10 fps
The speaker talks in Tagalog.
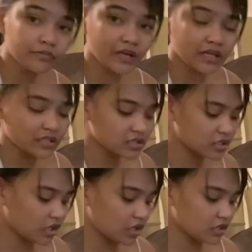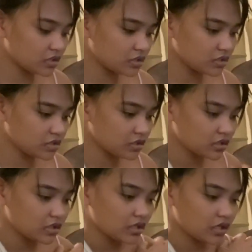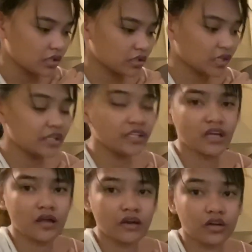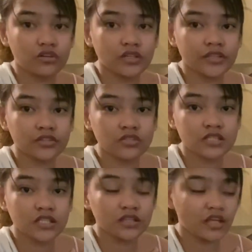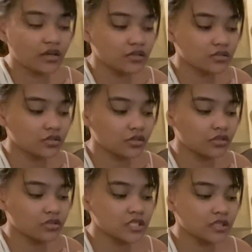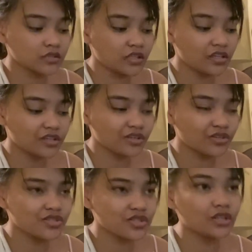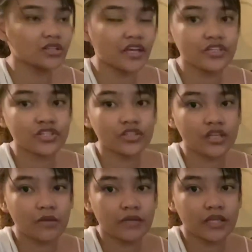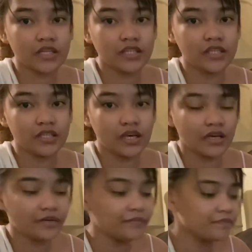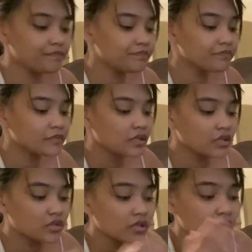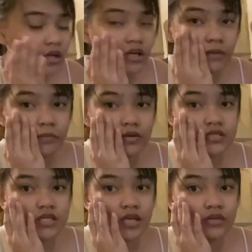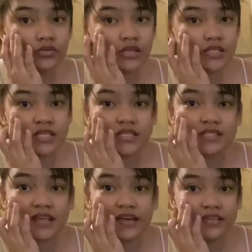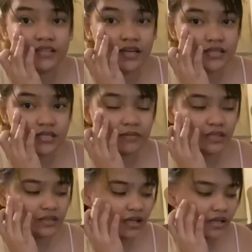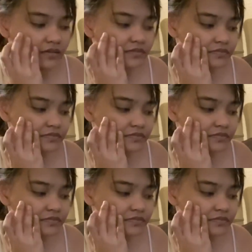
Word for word: pala siya. At kanina, nag-online consulta so, consulta consultation kami kanina about sa ano niya, sa style niya, sa mata.